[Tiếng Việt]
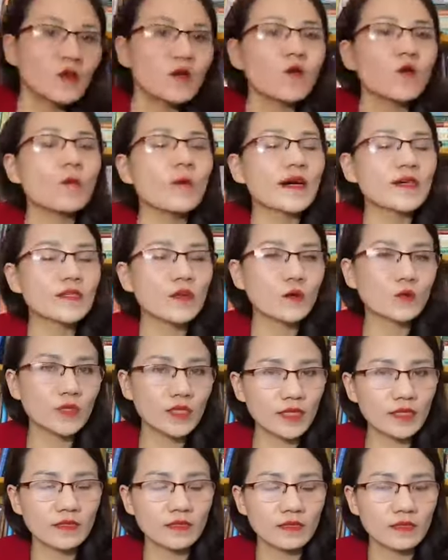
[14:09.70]
nước nó cũng mang
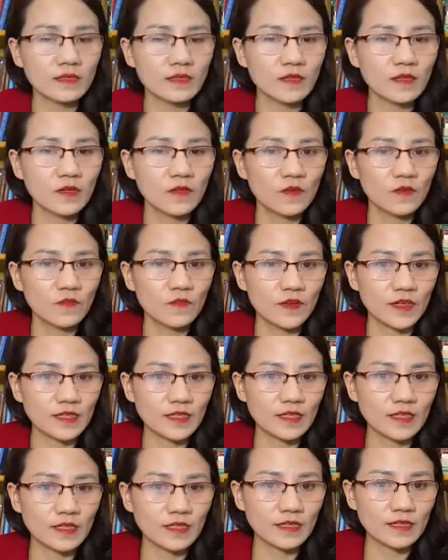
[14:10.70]
thông tin
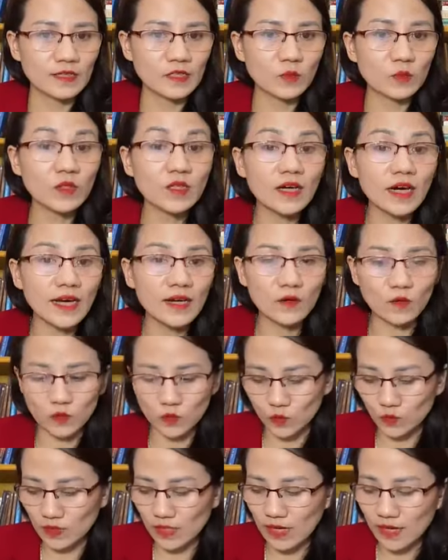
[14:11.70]
vậy thì trong thức ăn
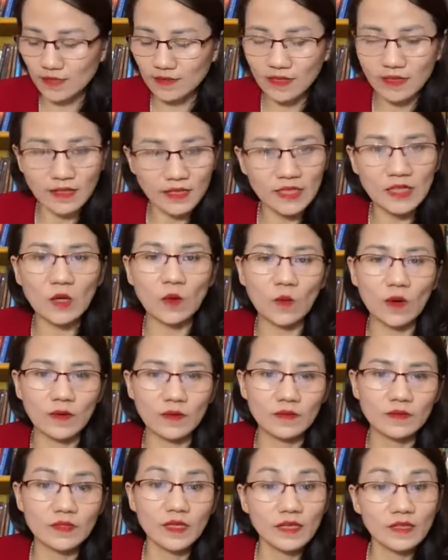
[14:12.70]
của chúng ta rất nhiều
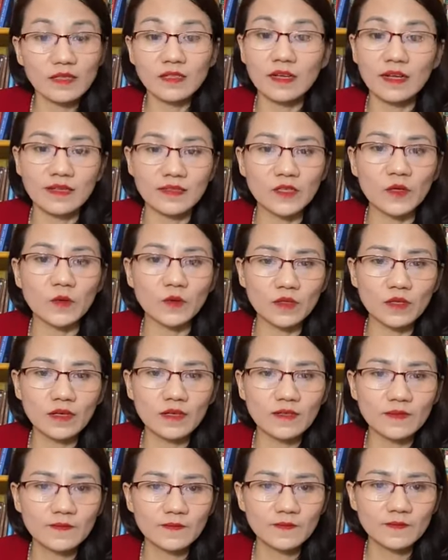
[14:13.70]
rất là nhiều
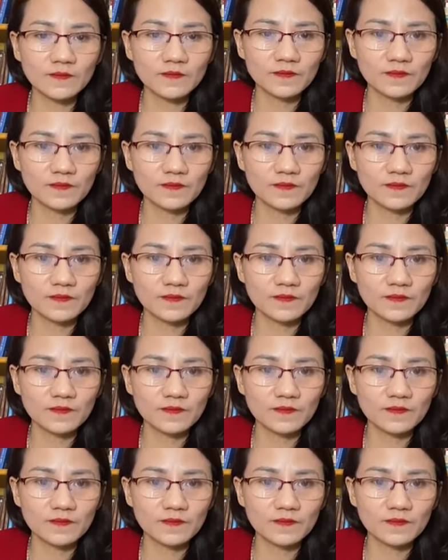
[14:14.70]
nước